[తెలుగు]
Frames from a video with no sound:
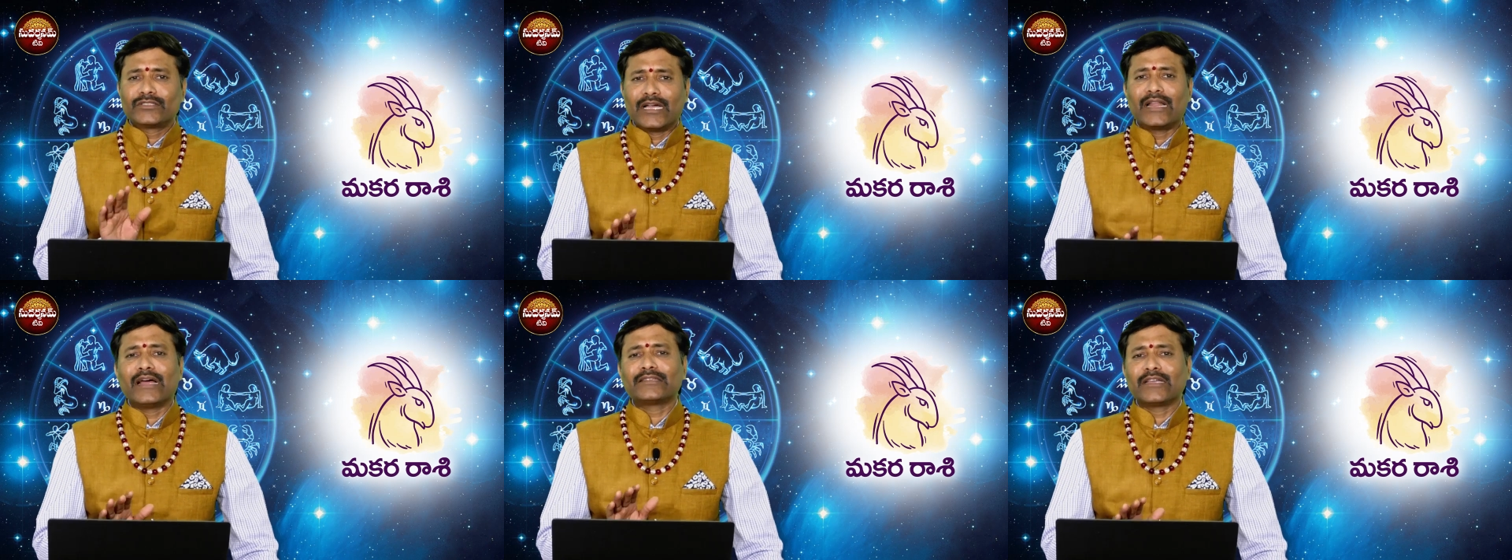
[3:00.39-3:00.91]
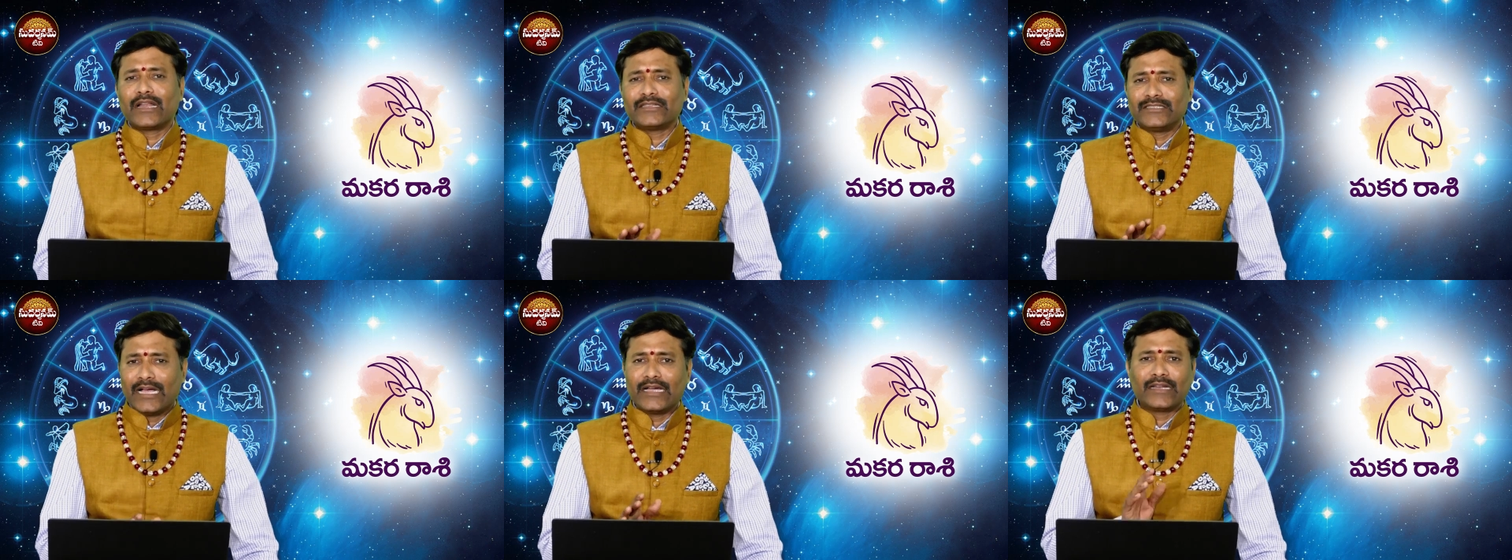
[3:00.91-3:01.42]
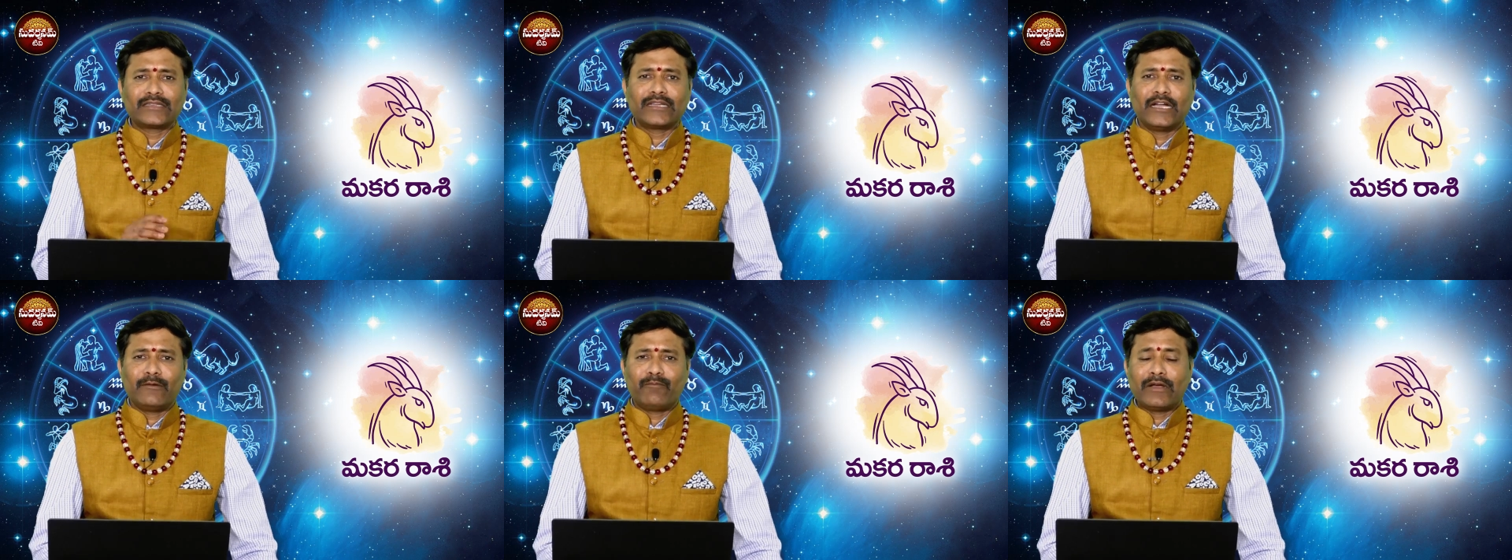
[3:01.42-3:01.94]
చాలా చాలా
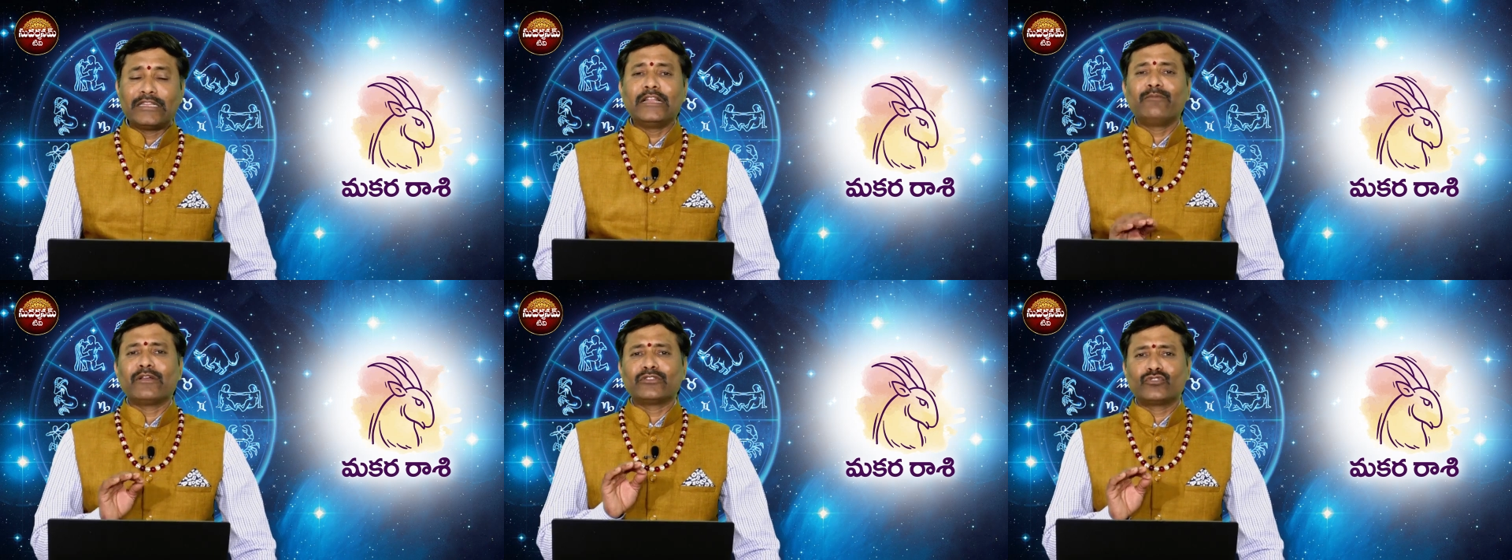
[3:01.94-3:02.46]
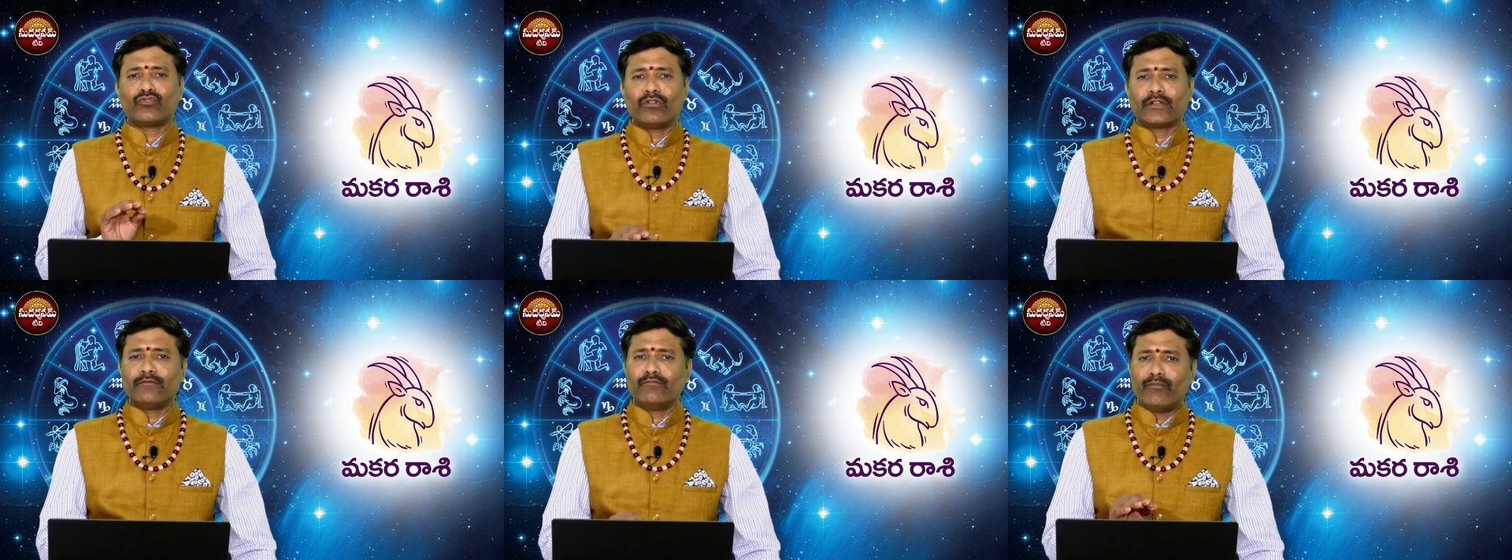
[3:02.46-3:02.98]
జాగ్రత్తగా పదిలపరుచుకోవటం